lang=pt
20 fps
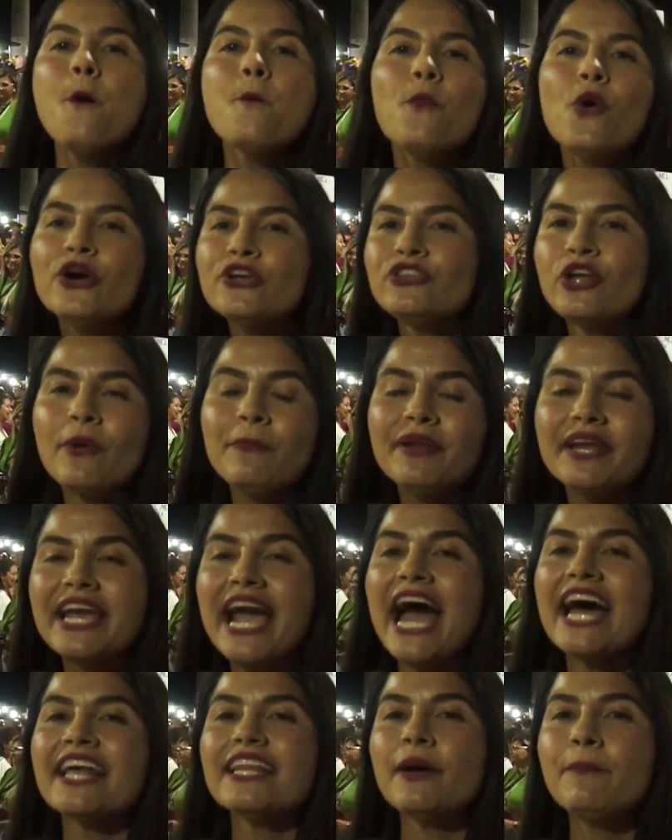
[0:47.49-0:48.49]
Muito
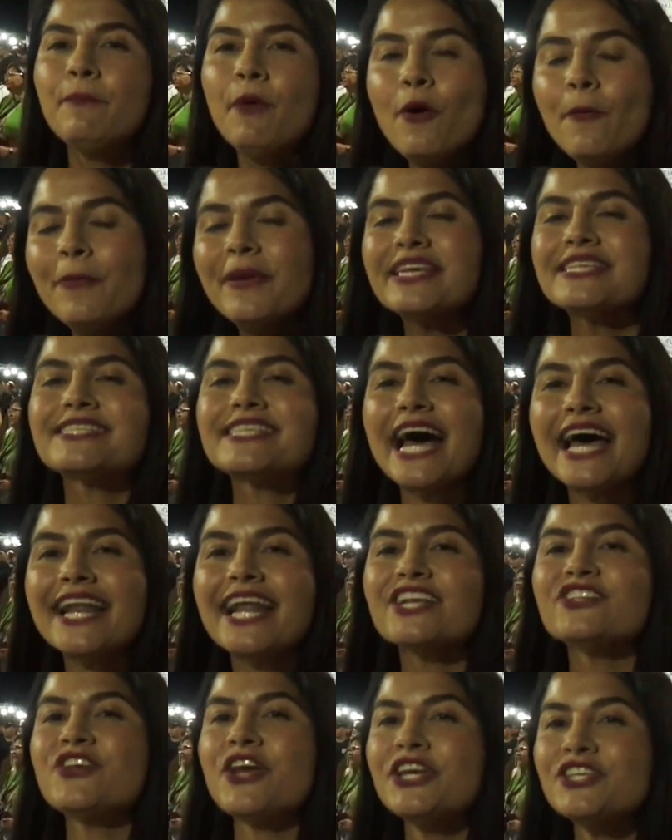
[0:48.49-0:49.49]
obrigada por pensar
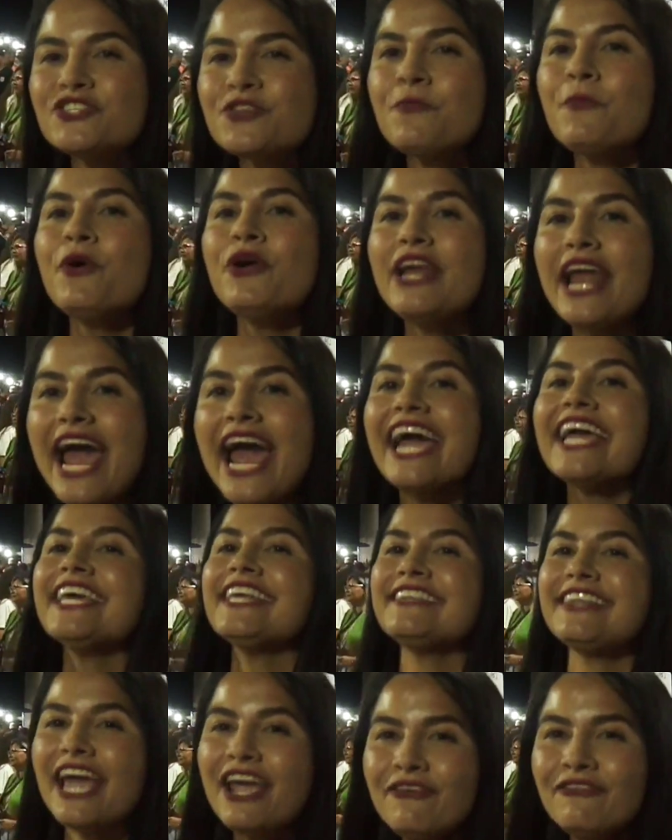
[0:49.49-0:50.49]
na gente, mulher
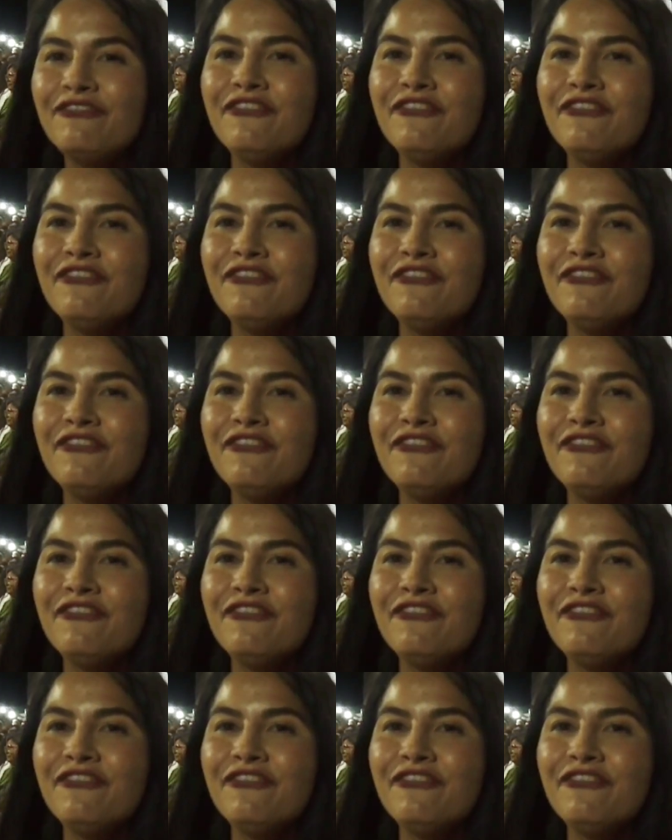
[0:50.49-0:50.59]
que tem